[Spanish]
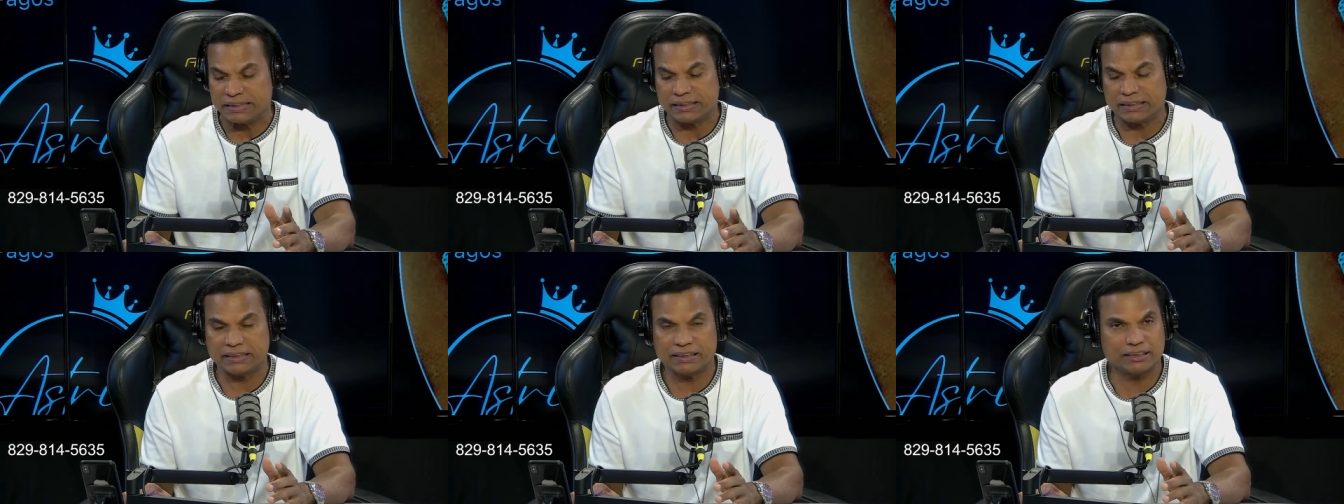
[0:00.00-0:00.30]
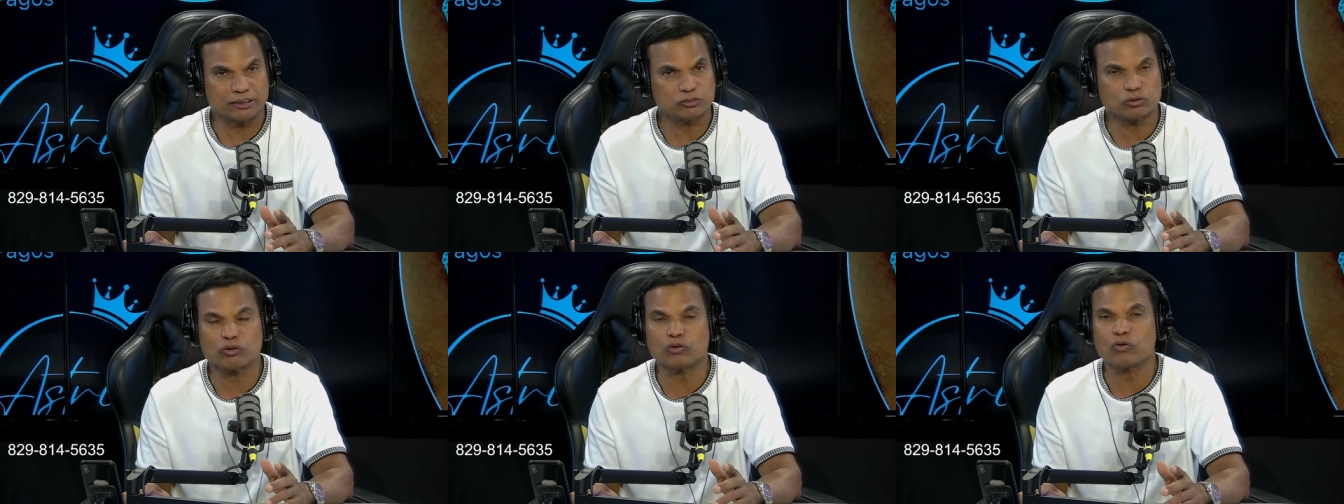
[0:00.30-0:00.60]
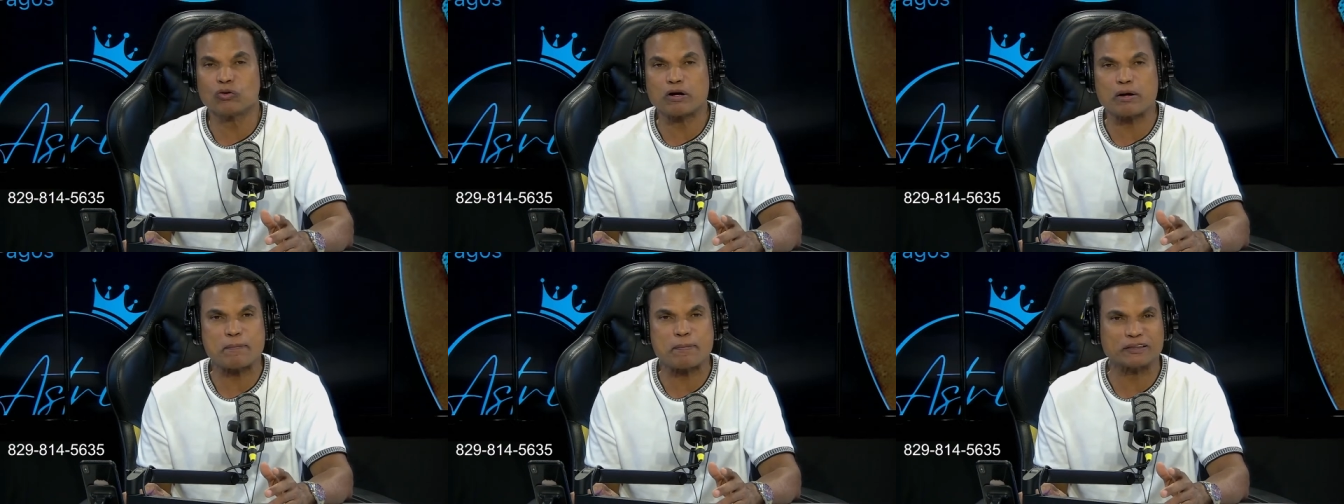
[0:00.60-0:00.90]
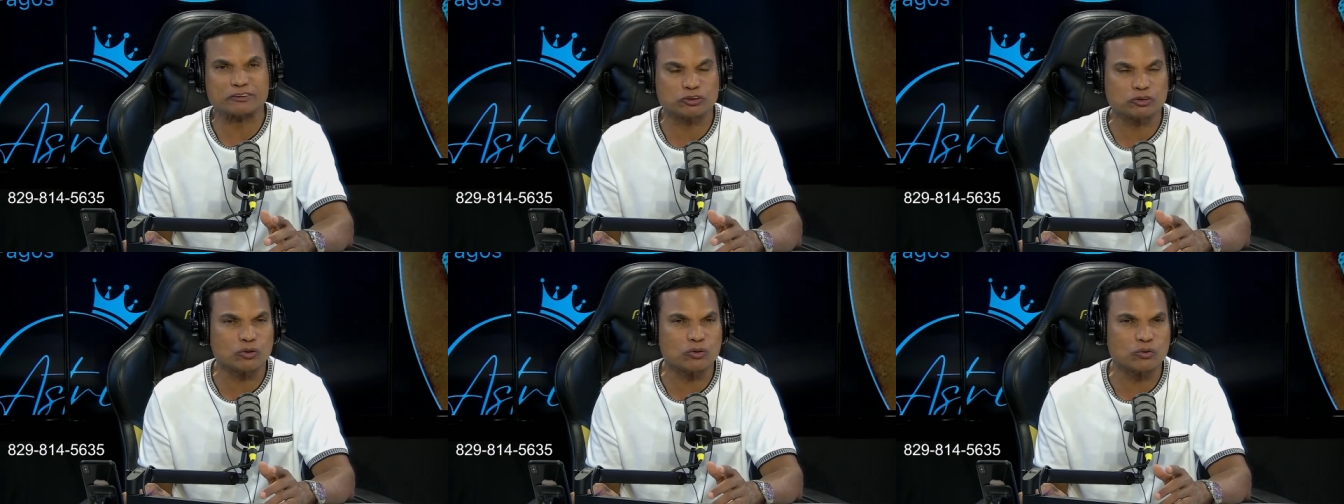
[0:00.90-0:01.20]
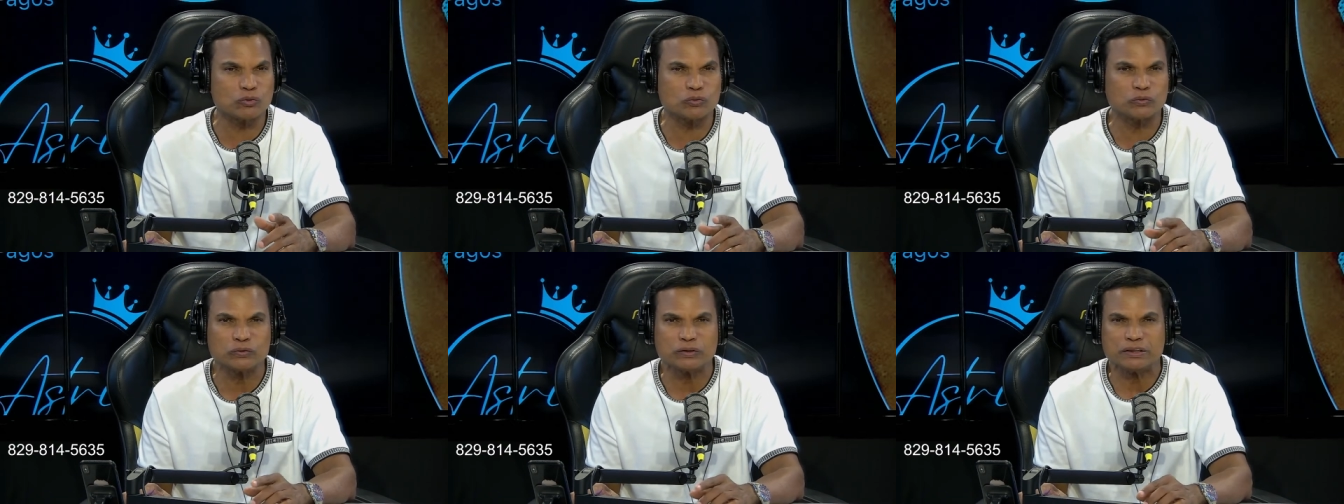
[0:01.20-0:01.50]
eh, todo lo que
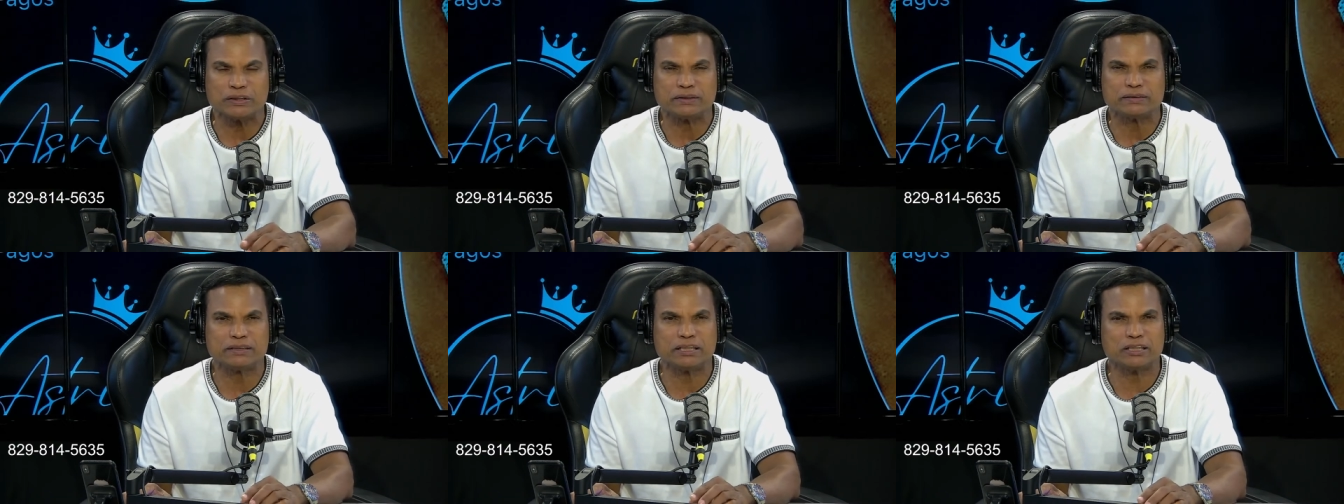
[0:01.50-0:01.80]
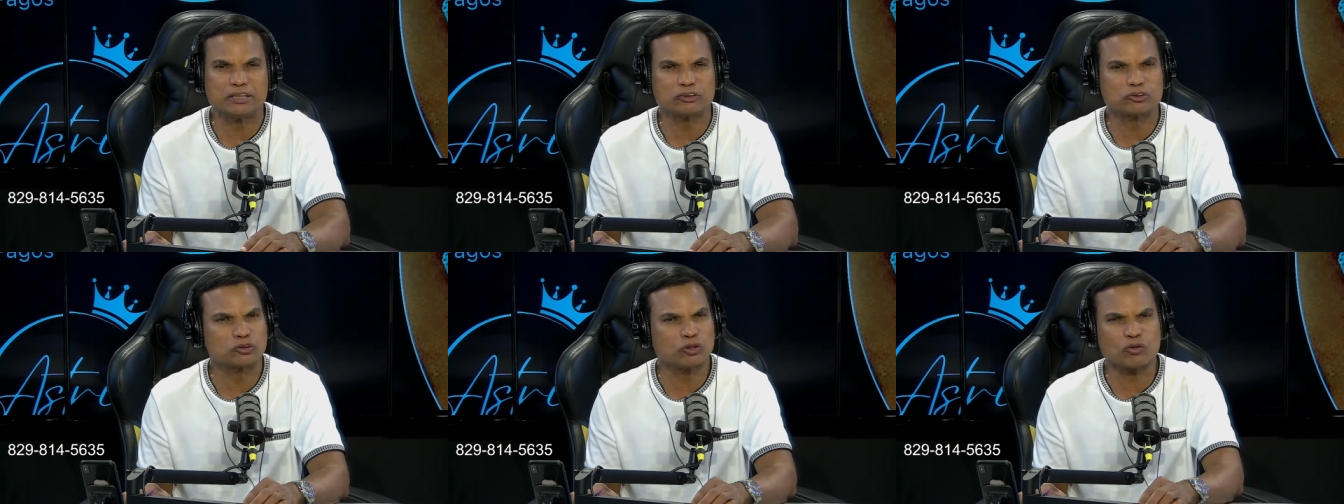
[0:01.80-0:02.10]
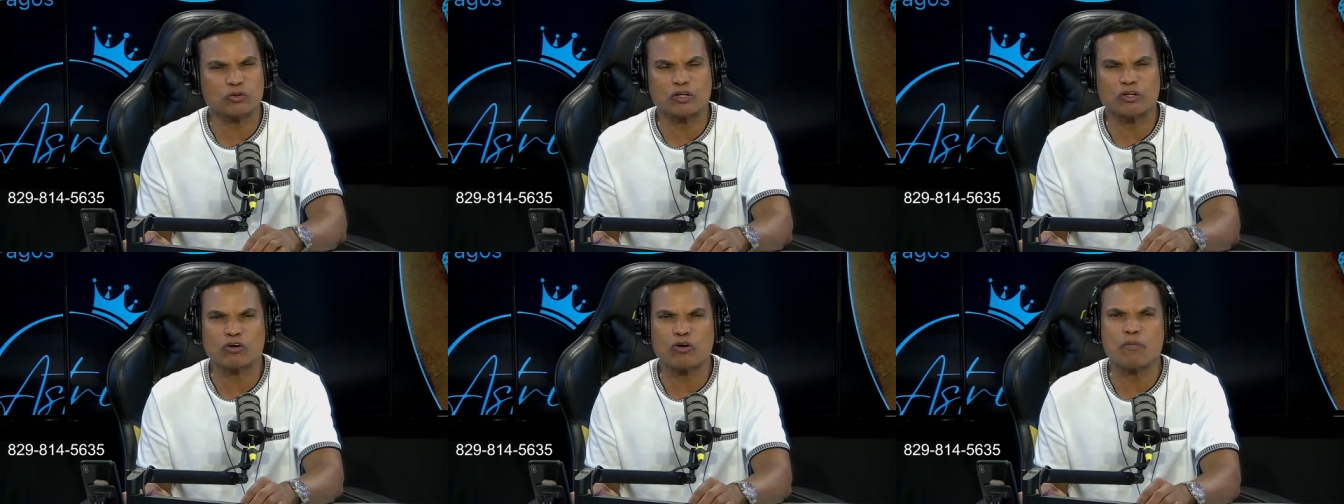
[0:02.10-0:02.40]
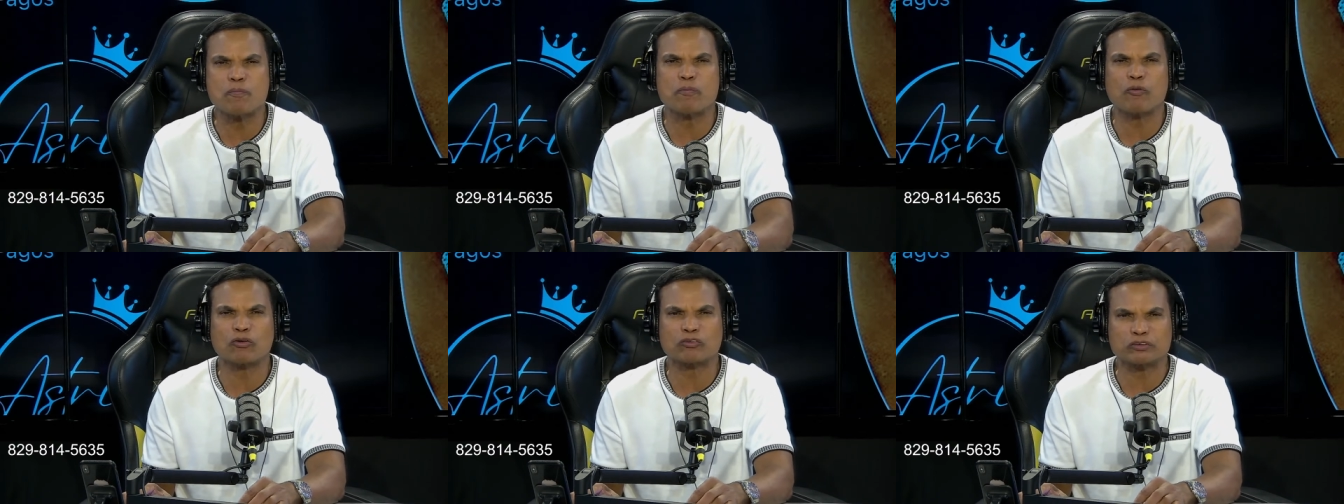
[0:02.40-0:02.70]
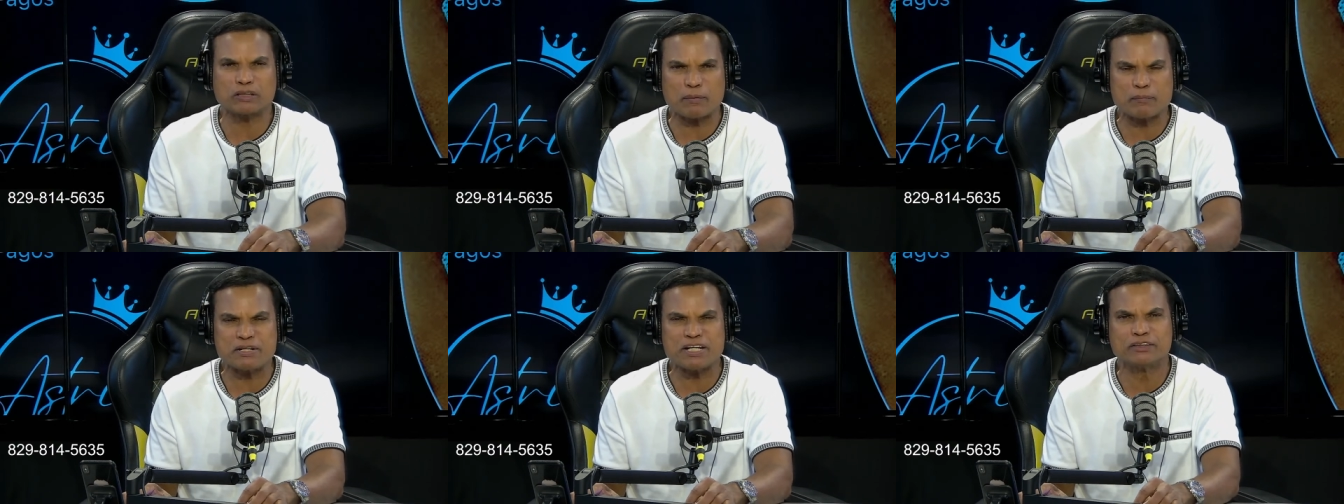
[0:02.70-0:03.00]
pasó, de todo el
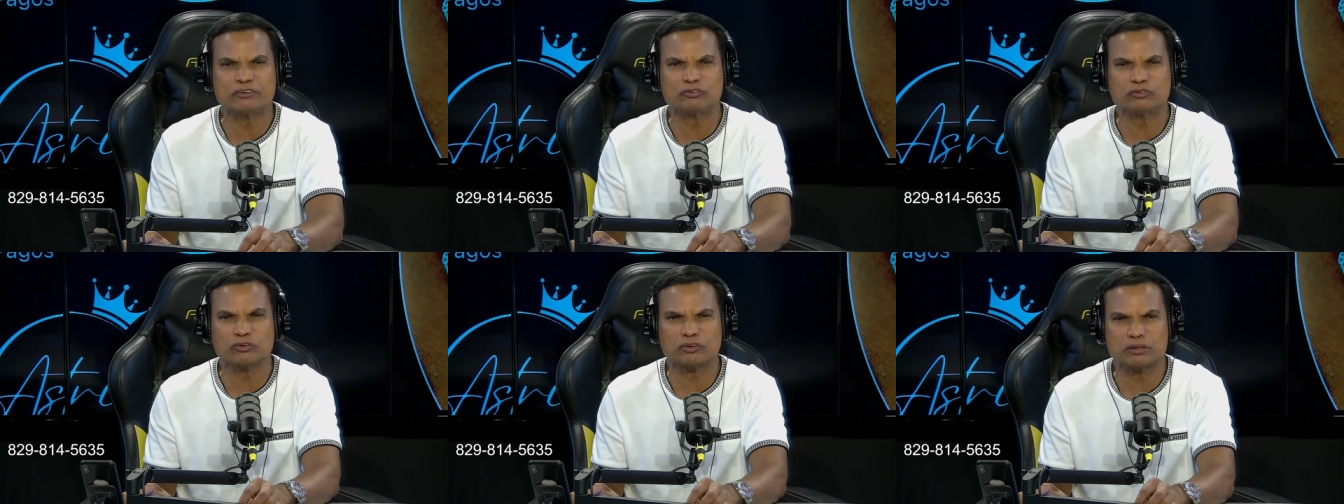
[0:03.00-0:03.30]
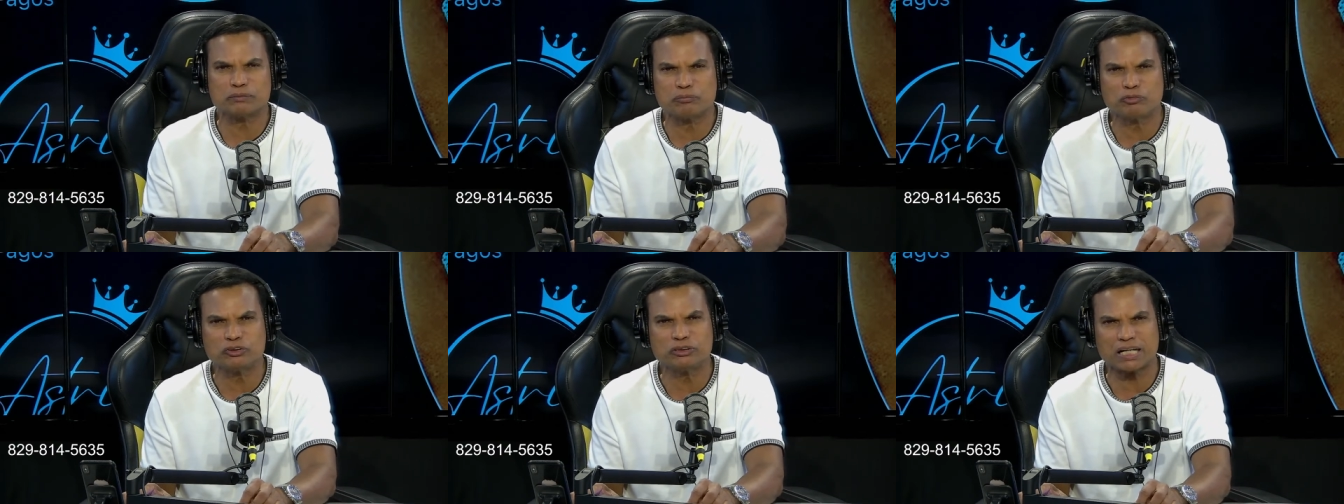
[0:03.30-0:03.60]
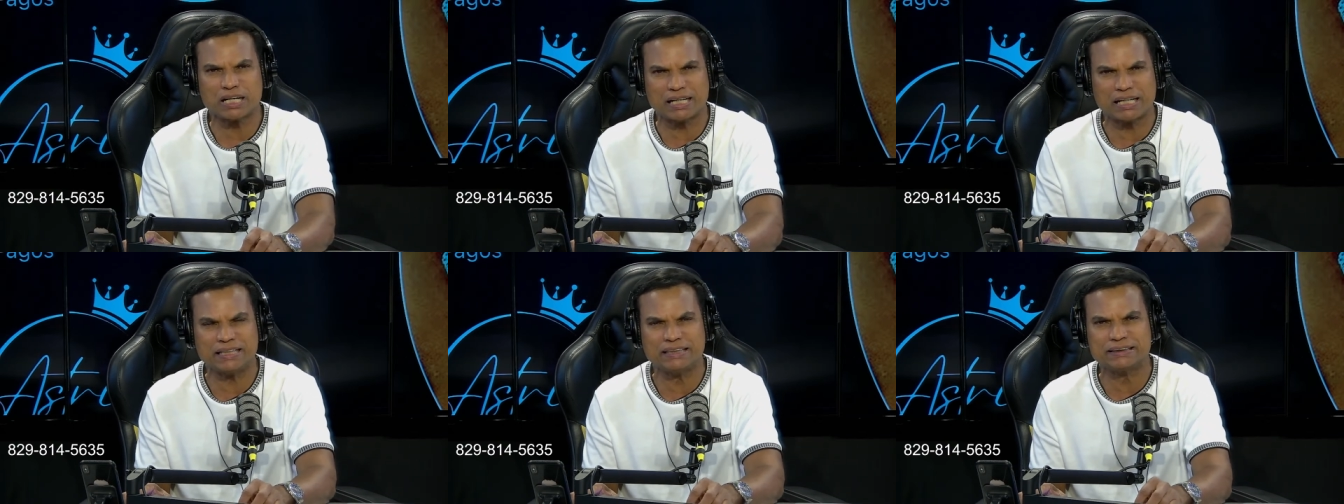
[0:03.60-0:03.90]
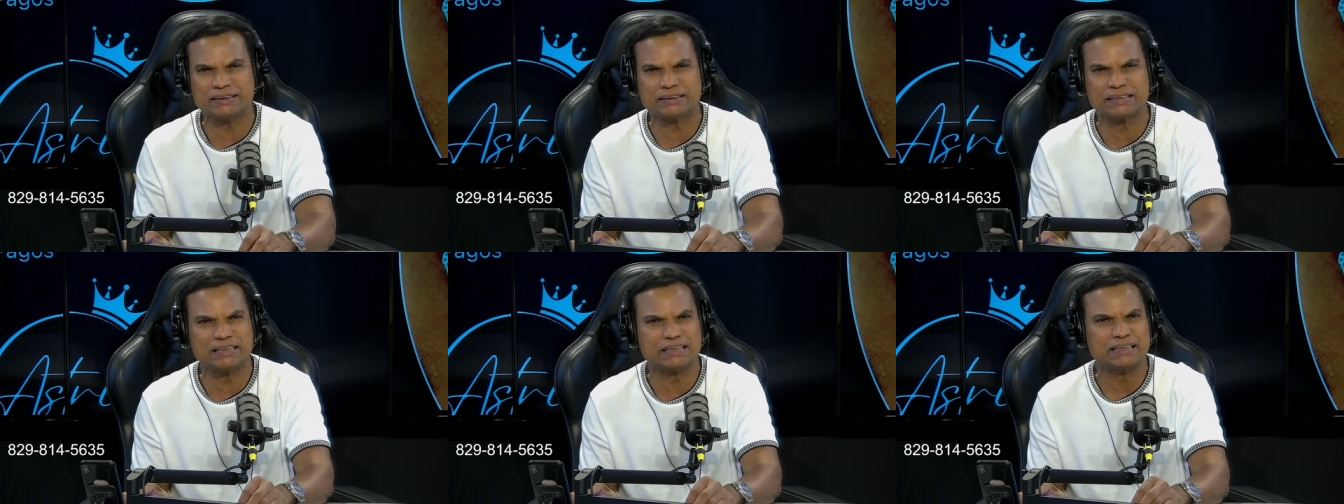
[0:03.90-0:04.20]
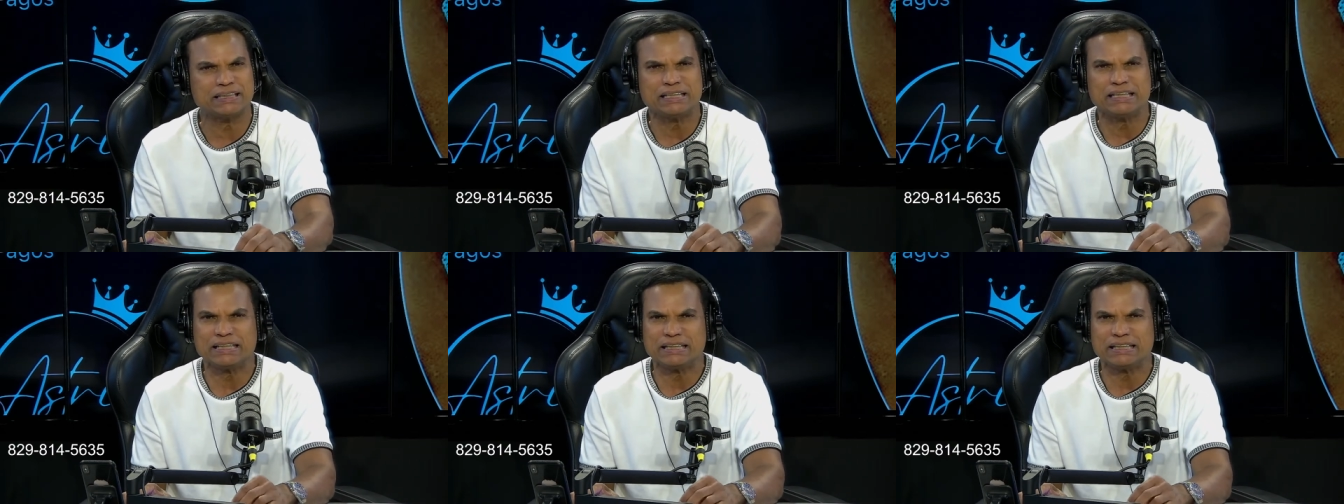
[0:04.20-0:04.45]
comportamiento de mucha gente